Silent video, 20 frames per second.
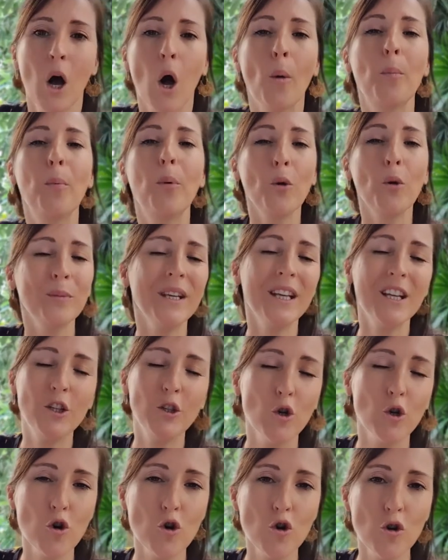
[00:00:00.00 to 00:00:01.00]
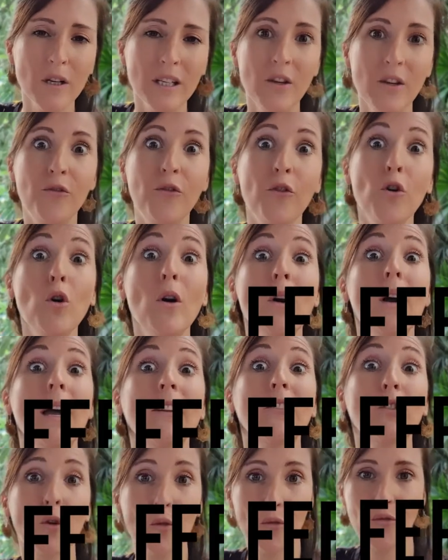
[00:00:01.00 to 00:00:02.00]
En premier lieu, il faut
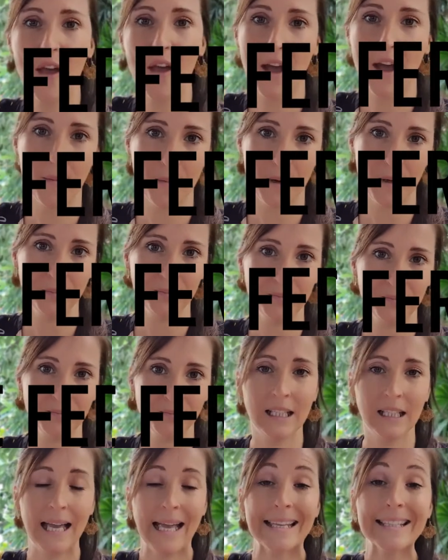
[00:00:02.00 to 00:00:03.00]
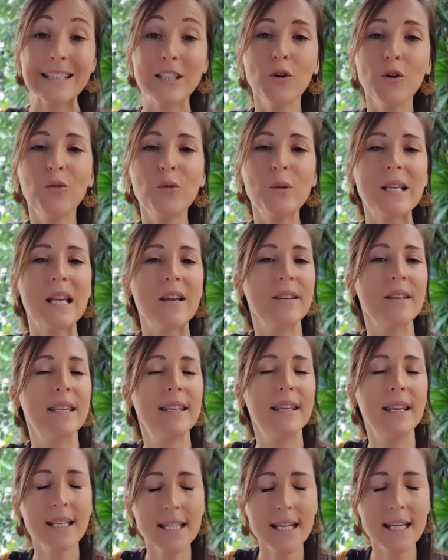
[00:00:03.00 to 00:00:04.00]
être ferme. Est-ce que vous avez
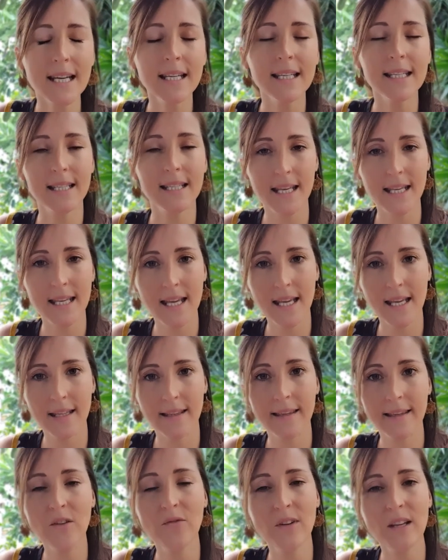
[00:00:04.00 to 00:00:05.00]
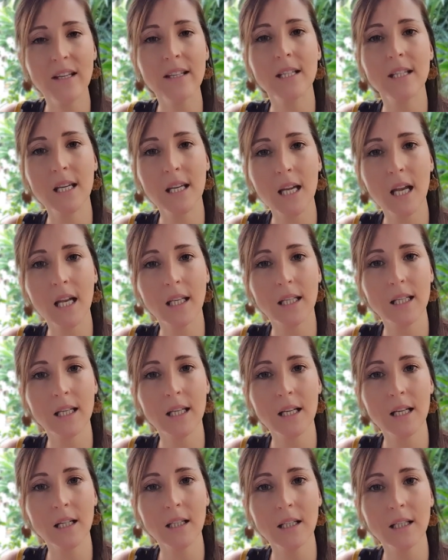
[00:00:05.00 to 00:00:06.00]
déjà essayé d'évincer
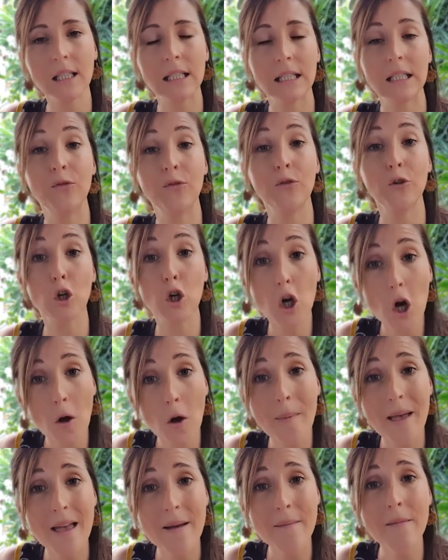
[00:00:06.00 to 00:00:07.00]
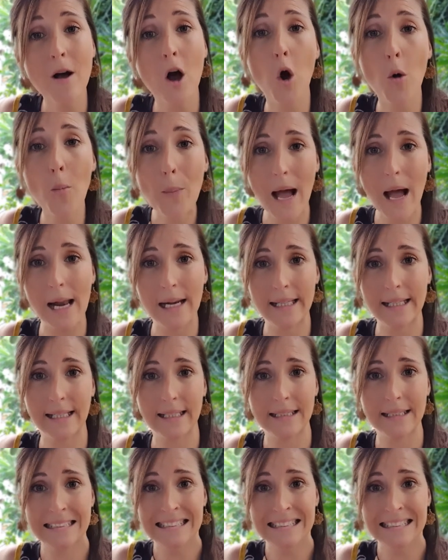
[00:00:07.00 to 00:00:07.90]
quelqu'un qui veut quand même en parler